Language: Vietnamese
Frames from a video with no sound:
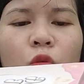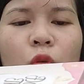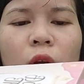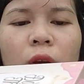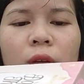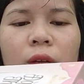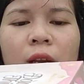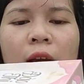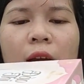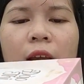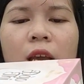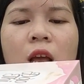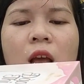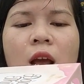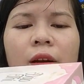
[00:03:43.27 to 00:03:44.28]
Đấy,
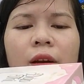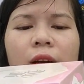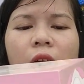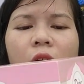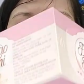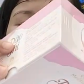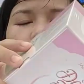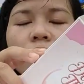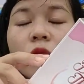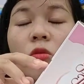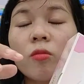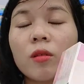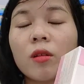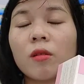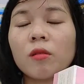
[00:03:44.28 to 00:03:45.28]
nó công dụng
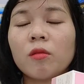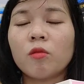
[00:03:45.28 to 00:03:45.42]
của